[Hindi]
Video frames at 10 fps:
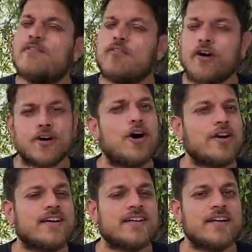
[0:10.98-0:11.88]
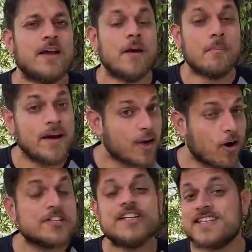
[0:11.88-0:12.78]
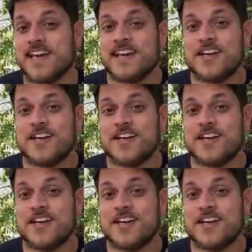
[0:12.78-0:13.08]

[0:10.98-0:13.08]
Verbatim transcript: वॉट नॉट पर एक और चीज़ है